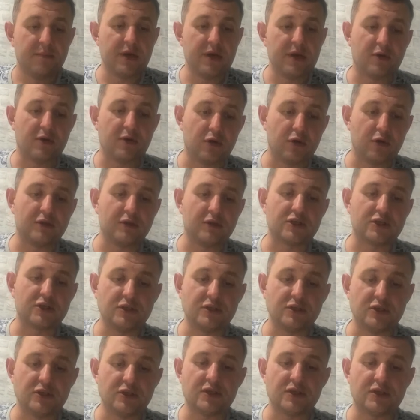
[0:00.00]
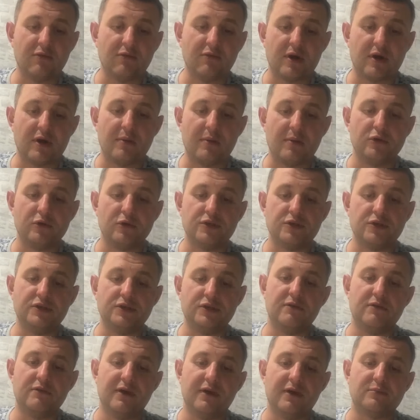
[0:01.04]
Переход на 6-часовой рабочий
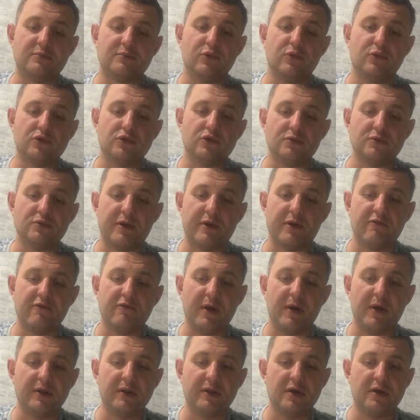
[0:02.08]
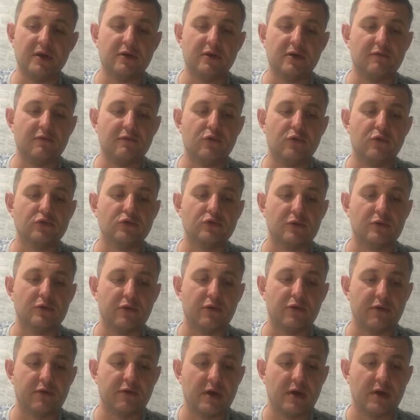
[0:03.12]
день возможен при выполнении двух
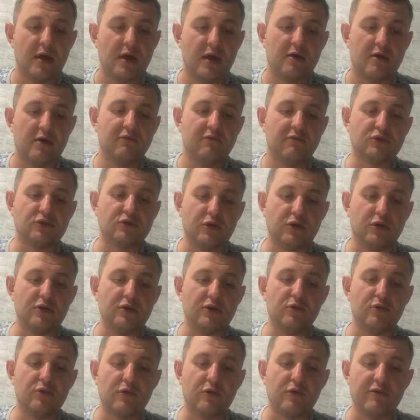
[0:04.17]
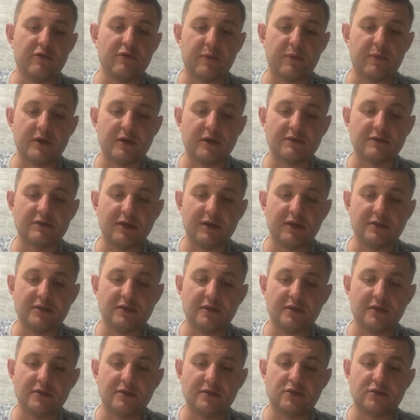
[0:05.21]
условий. Высокий уровень
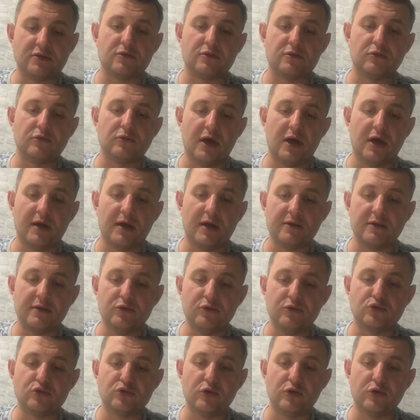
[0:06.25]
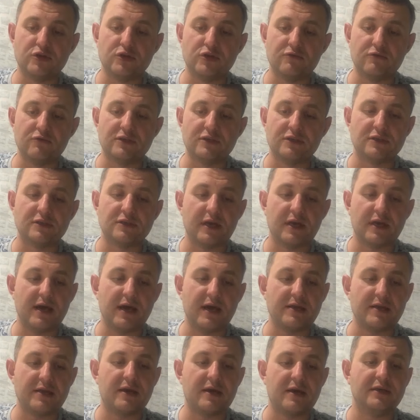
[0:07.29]
производительности труда и устойчивое
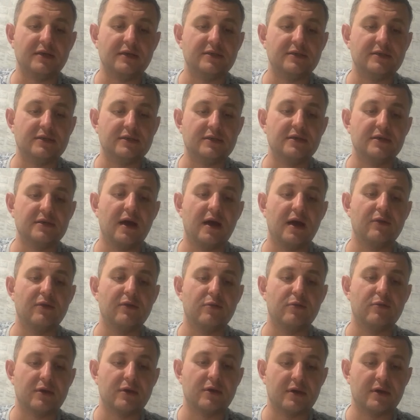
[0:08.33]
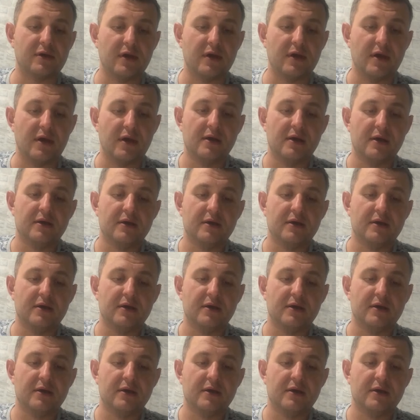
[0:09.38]
состояние российской экономики.